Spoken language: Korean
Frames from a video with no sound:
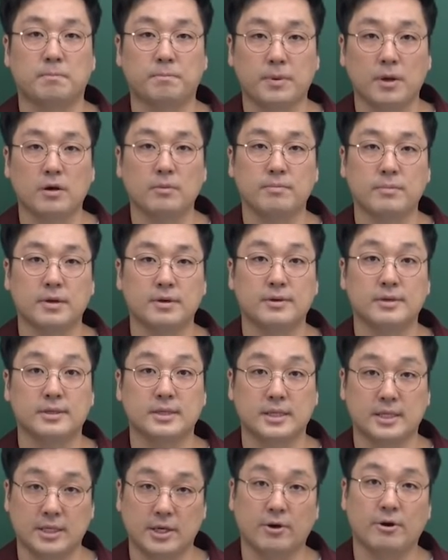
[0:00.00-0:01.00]
평면을
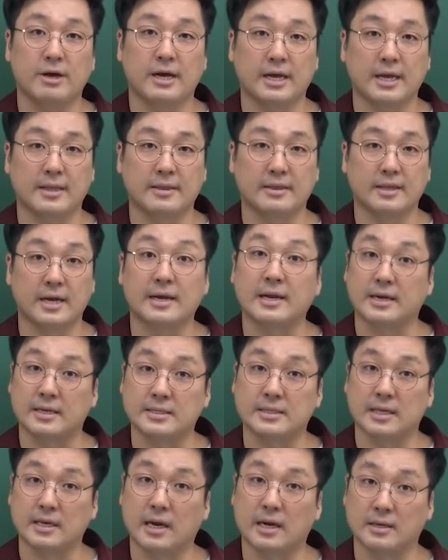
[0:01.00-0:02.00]
그려야겠다라는
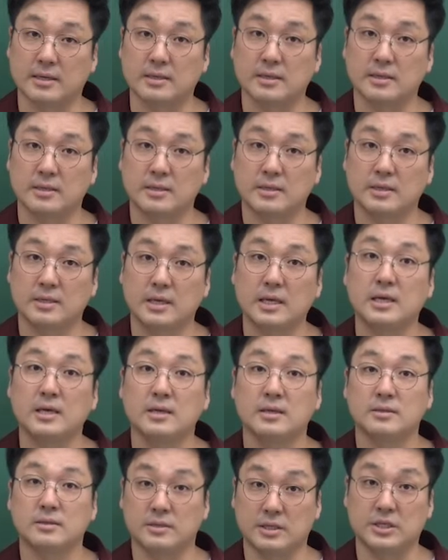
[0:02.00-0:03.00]
생각이
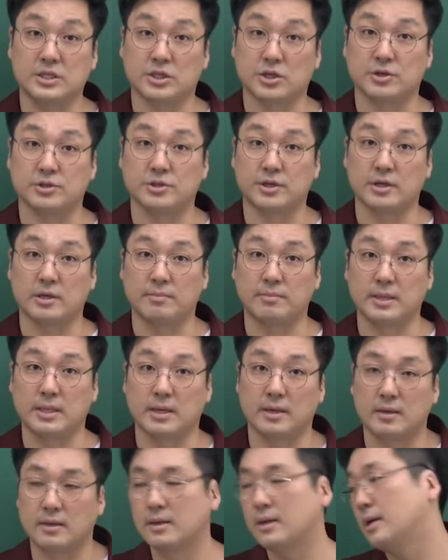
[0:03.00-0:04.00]
들으셨어야 됩니다.